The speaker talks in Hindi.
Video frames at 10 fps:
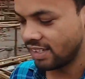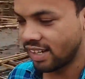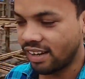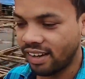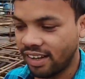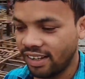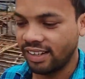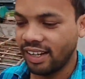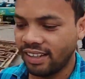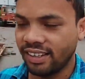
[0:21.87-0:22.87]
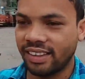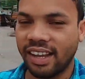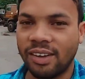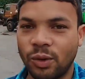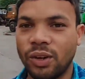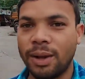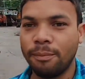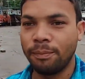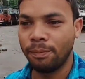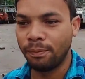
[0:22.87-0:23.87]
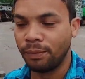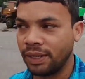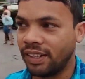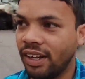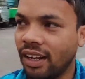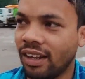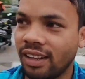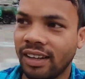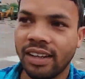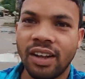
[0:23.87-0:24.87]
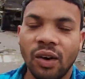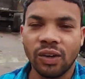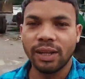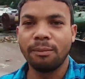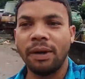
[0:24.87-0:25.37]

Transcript: दशहरे के लिए ये तैयार हो रहा है पंडल और ये